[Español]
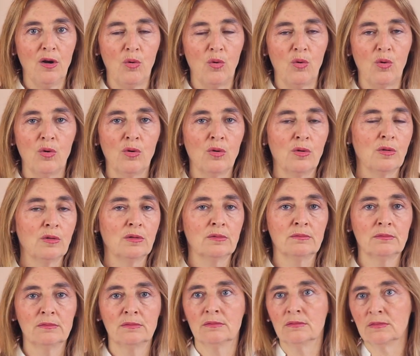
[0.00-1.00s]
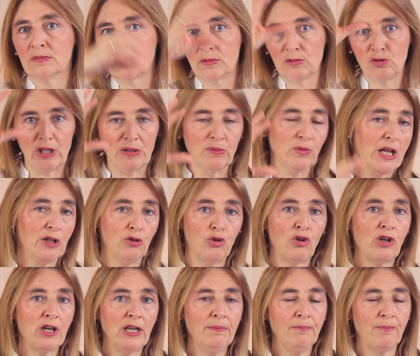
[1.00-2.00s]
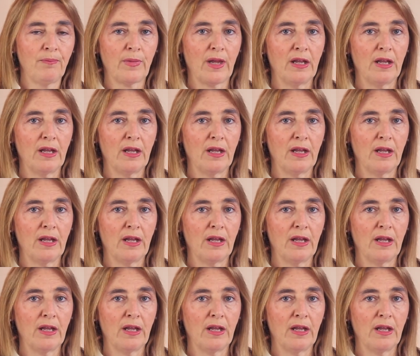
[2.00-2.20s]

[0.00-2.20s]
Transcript: una torre,